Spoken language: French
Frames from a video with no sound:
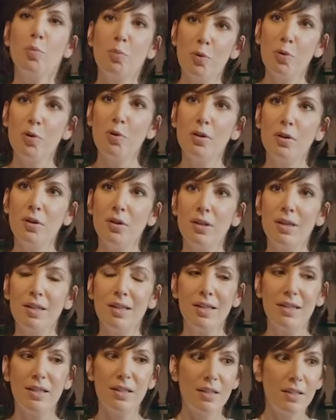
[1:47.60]
beau.
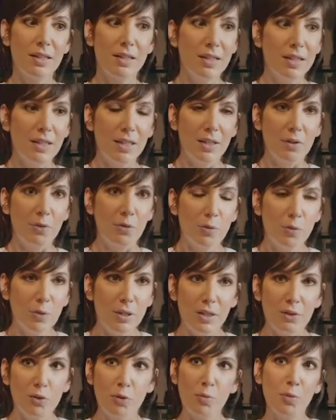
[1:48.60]
Et du coup, il
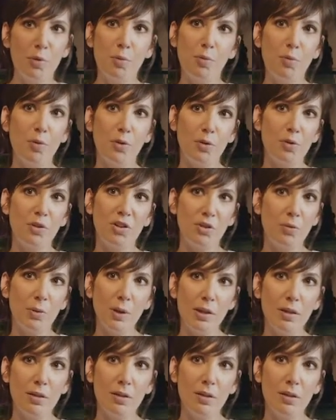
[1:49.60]
est trop beau pour euh, chez toi.